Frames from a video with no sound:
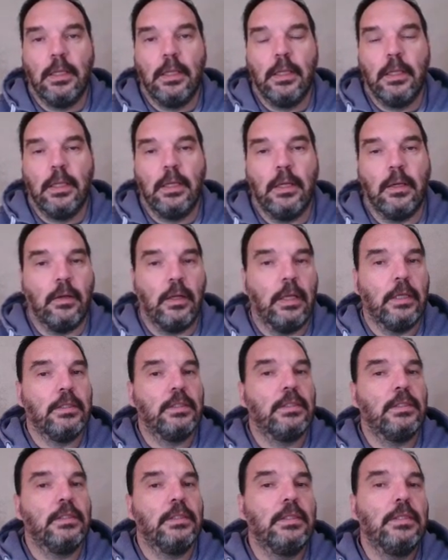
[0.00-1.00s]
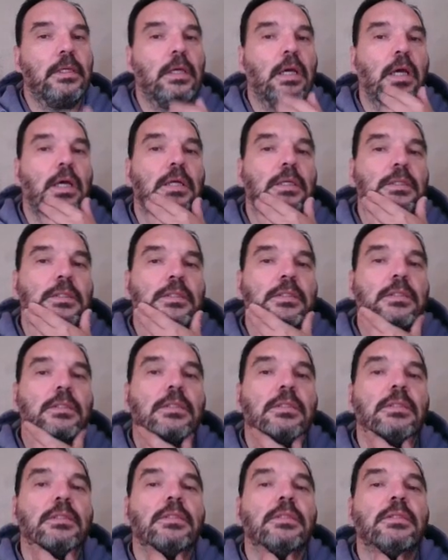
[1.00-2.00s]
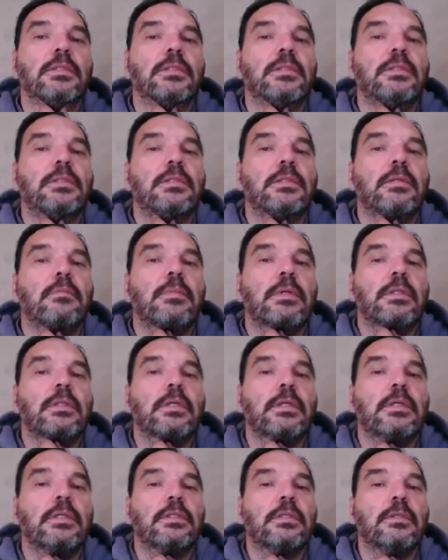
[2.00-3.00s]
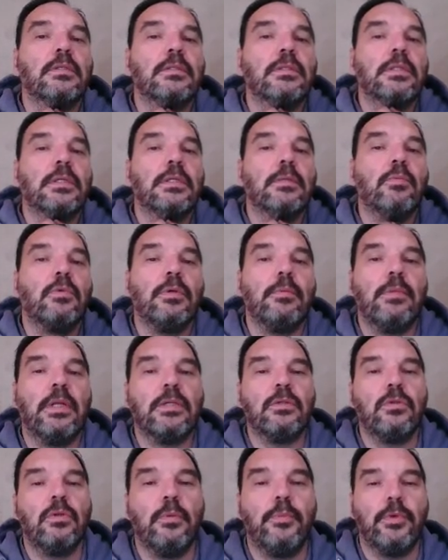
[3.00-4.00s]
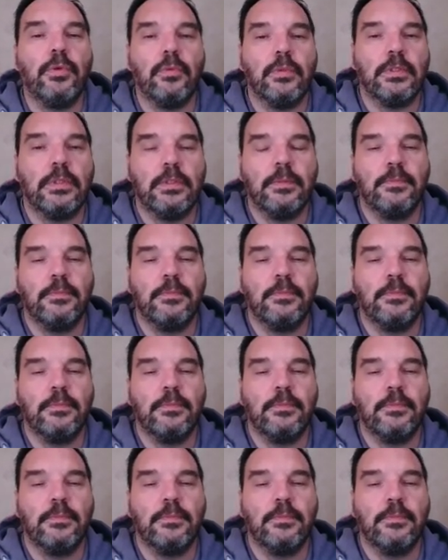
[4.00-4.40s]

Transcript: Alors là, ici, ce qui, semble intéressant, c'est que bon, il me laisse le pion ici.